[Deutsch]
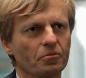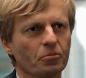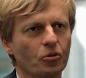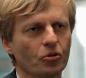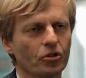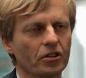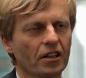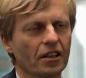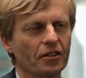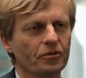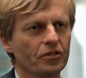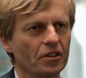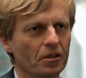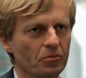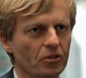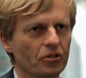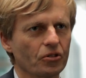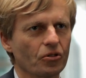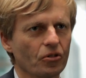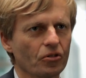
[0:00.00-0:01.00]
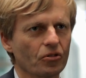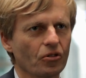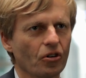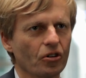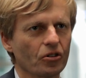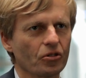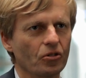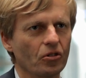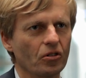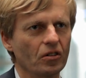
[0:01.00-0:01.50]
pro Jahr vier Millionen
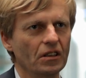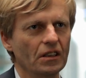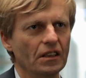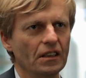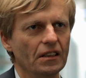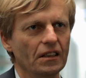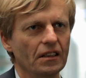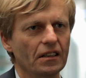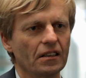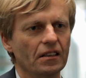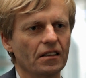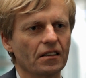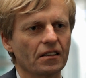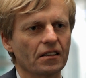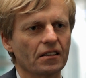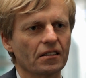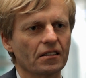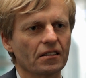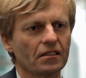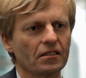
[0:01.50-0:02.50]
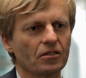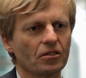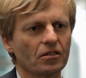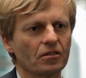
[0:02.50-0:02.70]
Euro äh,